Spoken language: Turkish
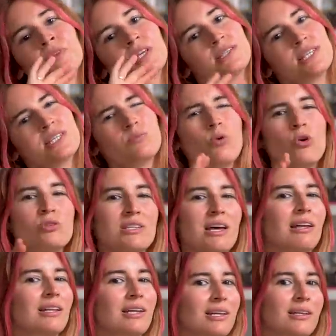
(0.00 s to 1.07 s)
Siz bu
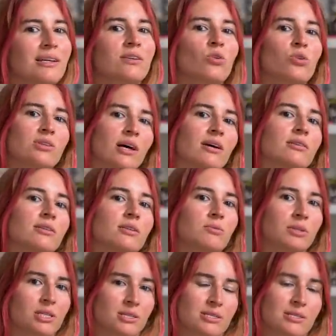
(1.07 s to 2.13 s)
özelliklerine
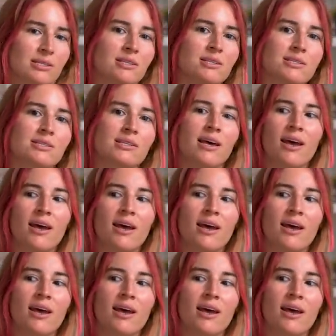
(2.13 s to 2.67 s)
odaklanabilirsiniz